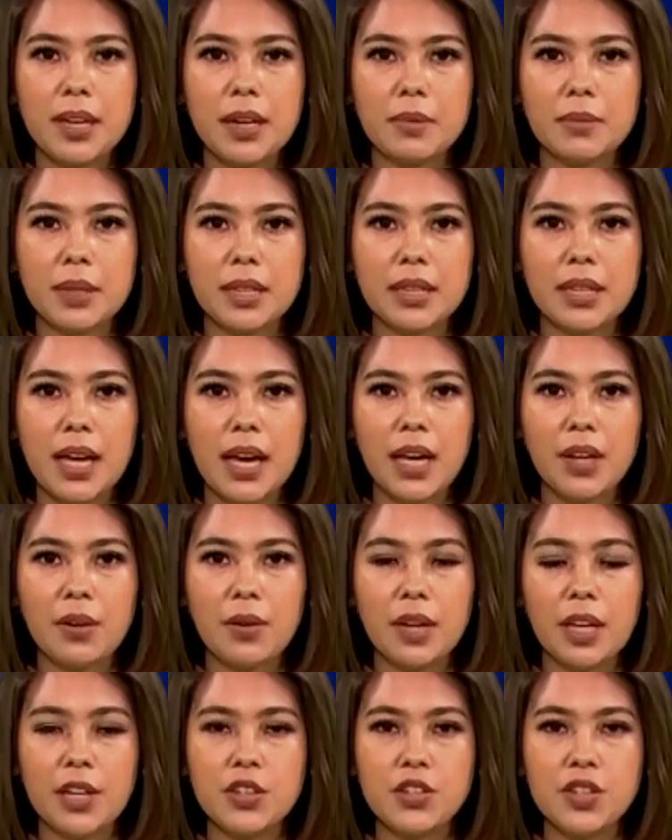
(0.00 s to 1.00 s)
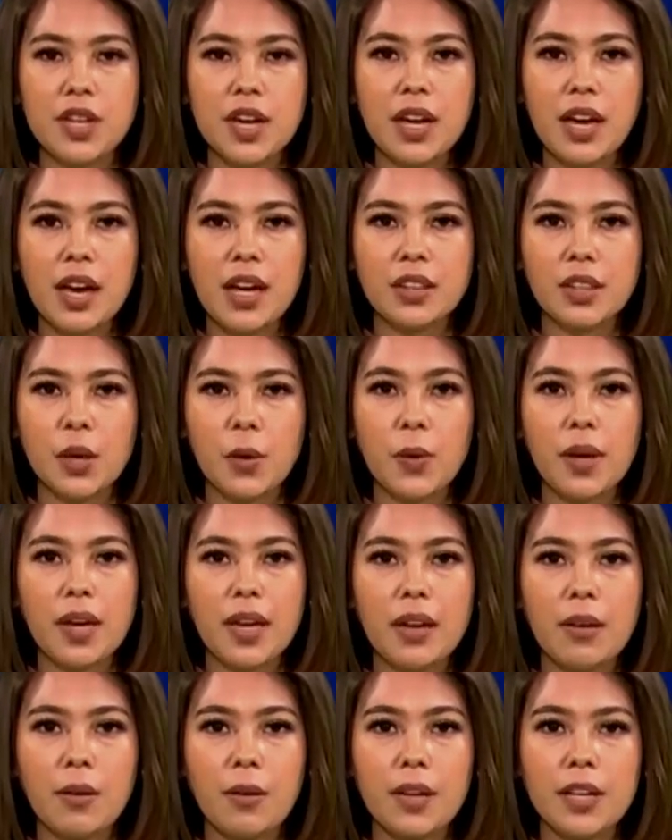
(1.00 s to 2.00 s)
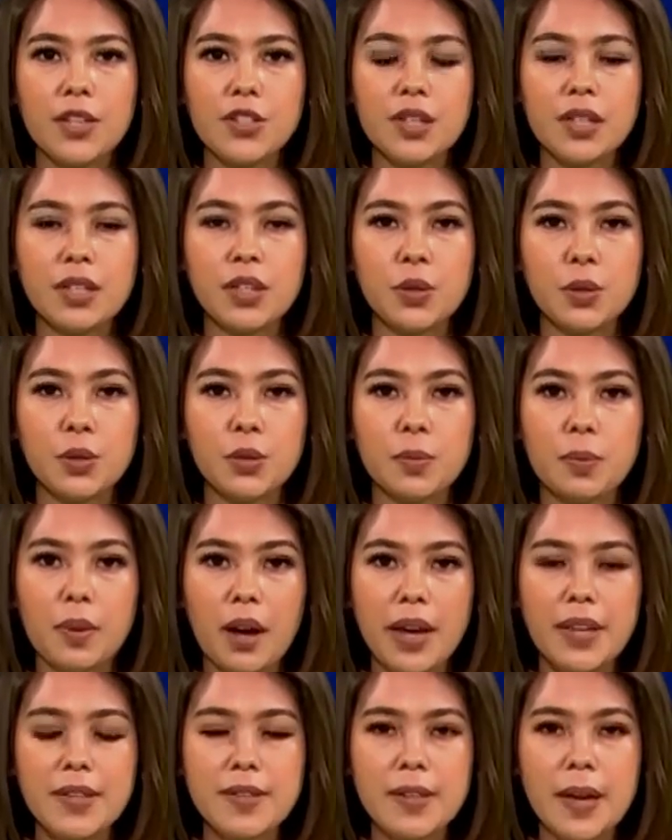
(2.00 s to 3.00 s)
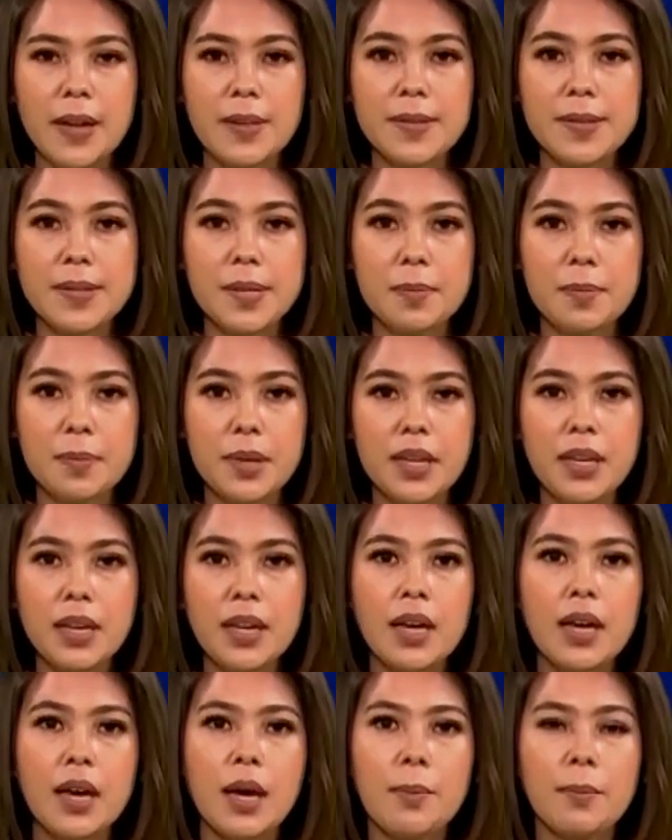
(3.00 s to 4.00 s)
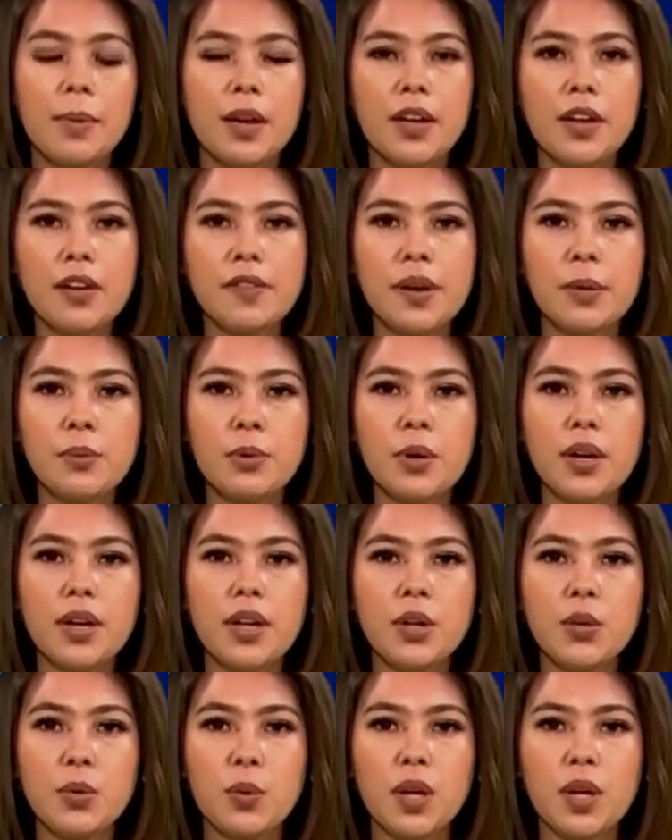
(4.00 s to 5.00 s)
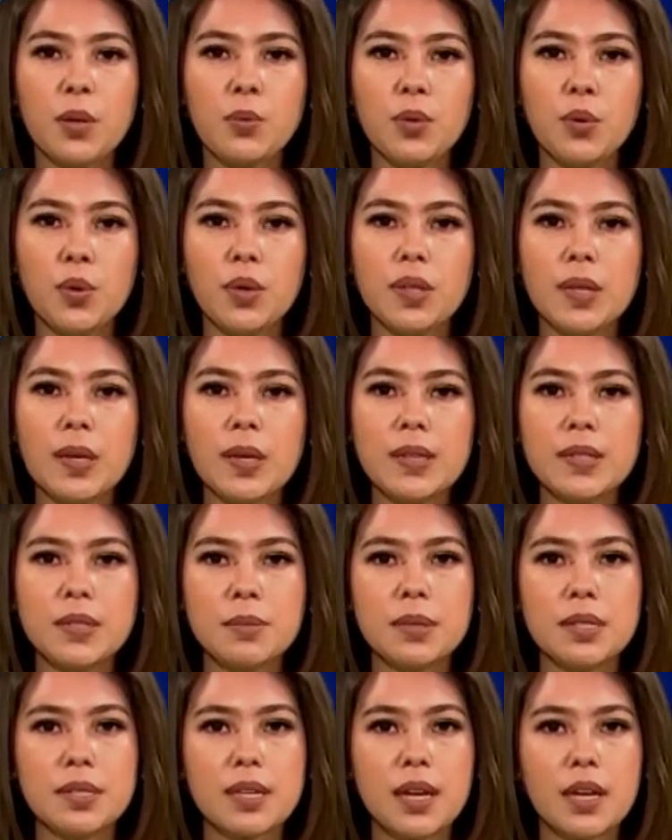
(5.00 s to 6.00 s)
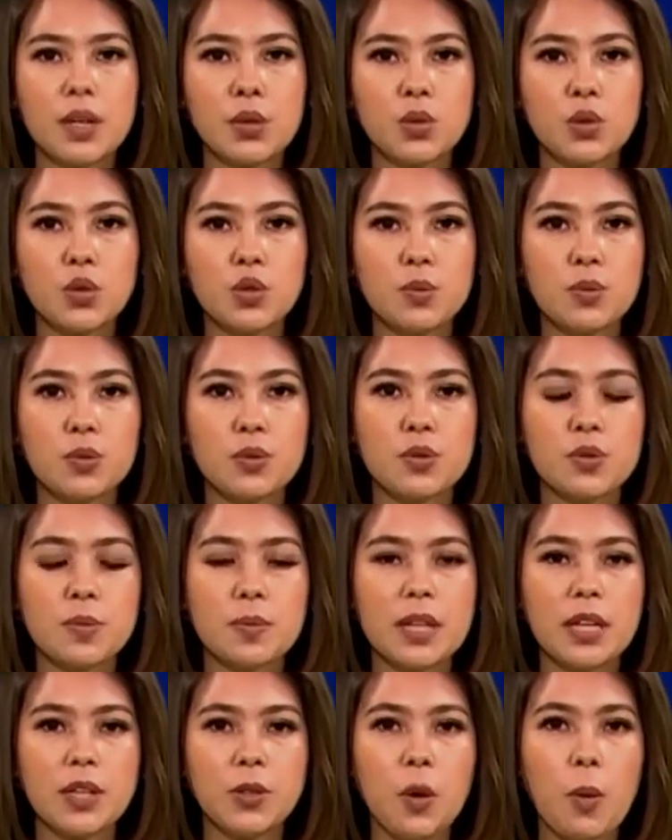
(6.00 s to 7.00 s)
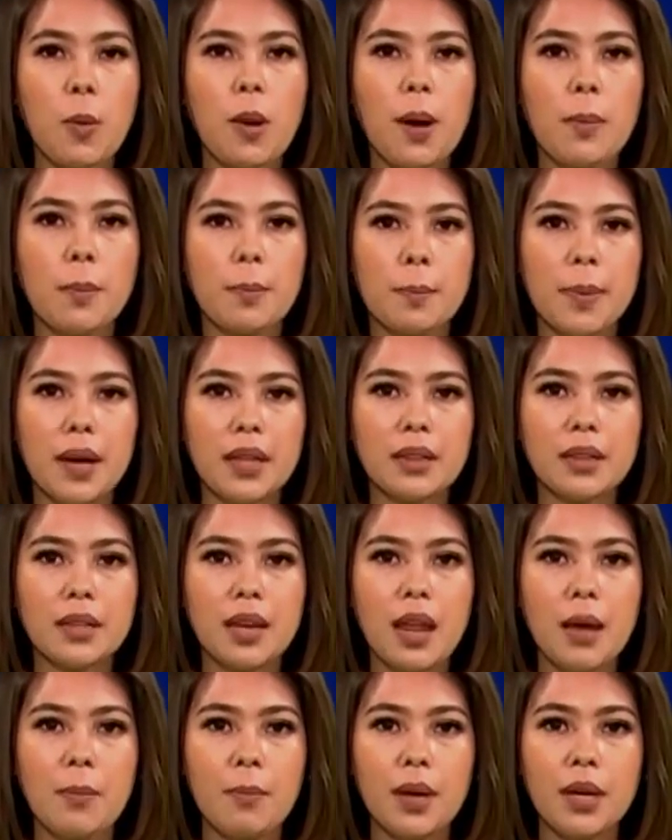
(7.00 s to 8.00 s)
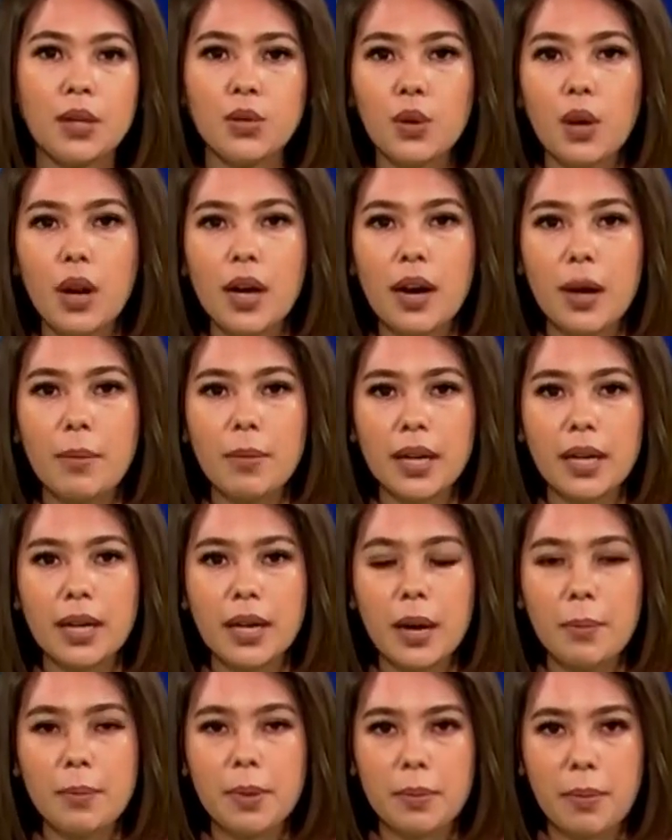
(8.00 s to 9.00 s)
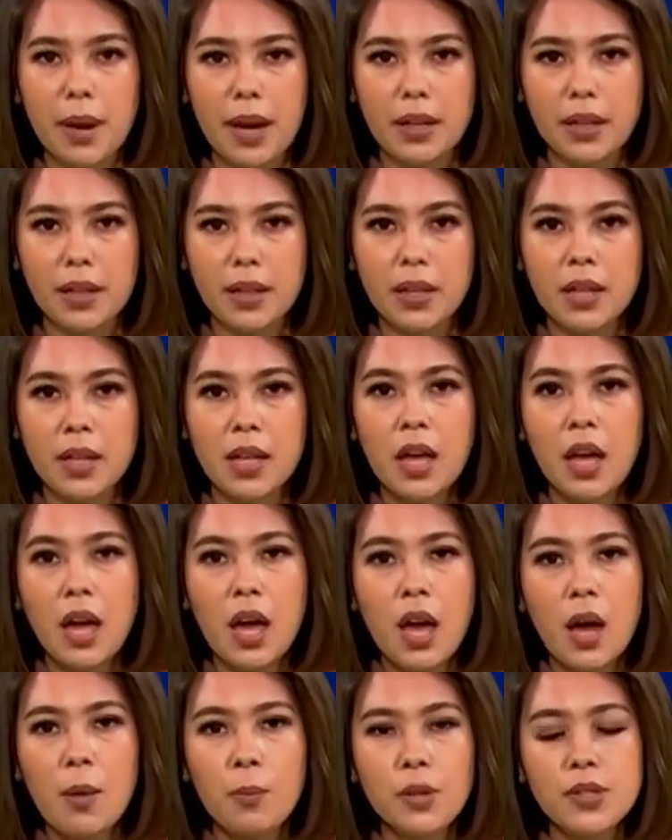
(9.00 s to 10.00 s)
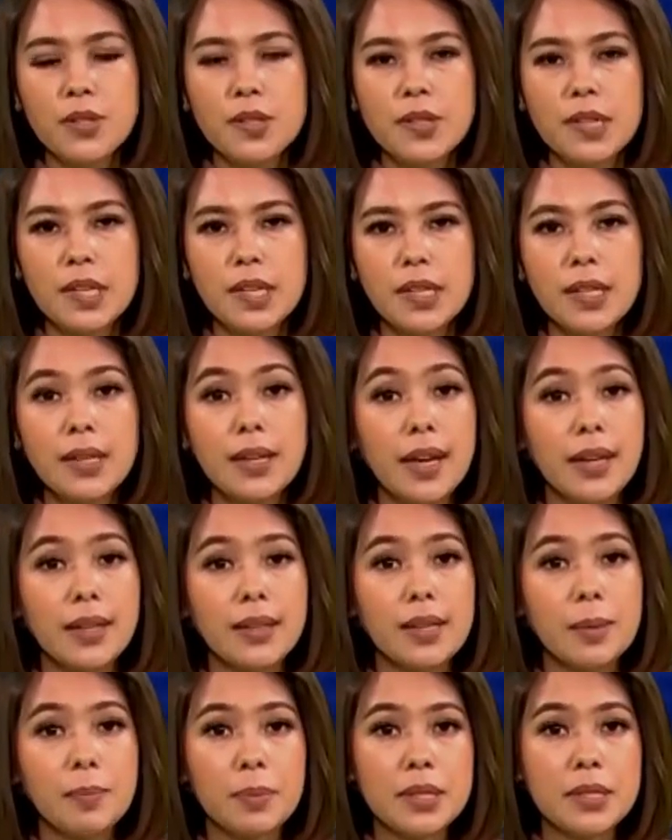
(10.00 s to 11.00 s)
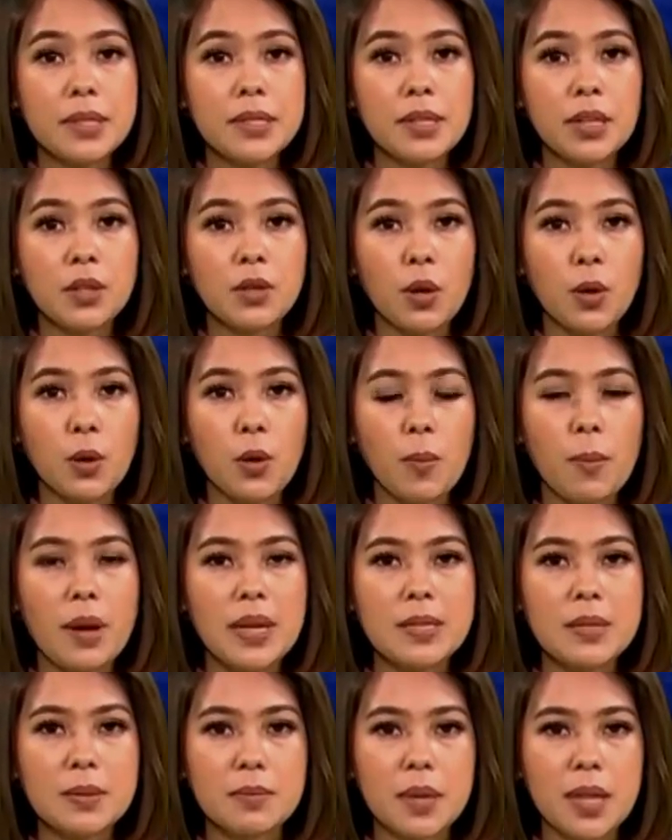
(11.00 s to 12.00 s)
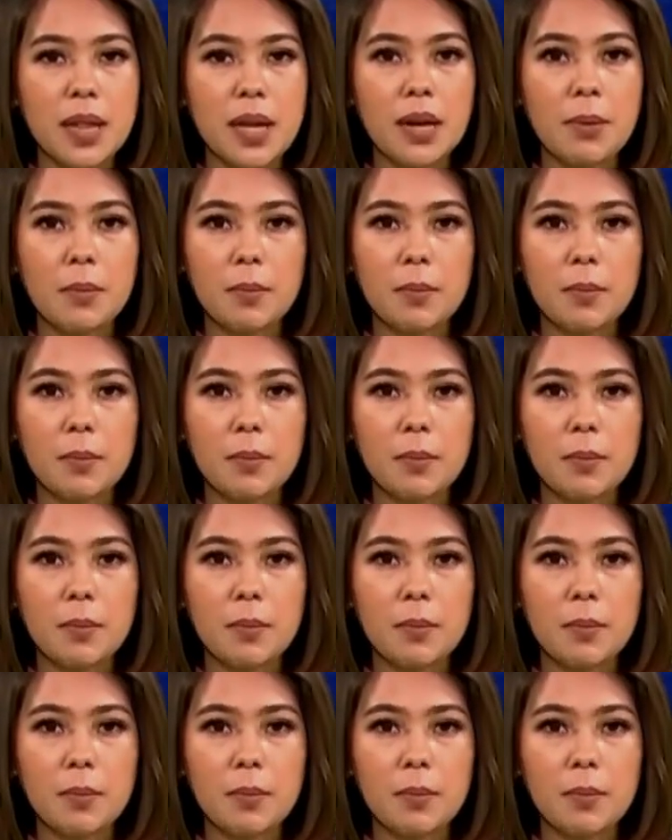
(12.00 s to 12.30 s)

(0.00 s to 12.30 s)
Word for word: minyak mentah Indonesia atau Indonesian Crude Price pada Februari 2023 sebesar 79,48 dolar Amerika per barrel. Posisi ini naik tipis 0,94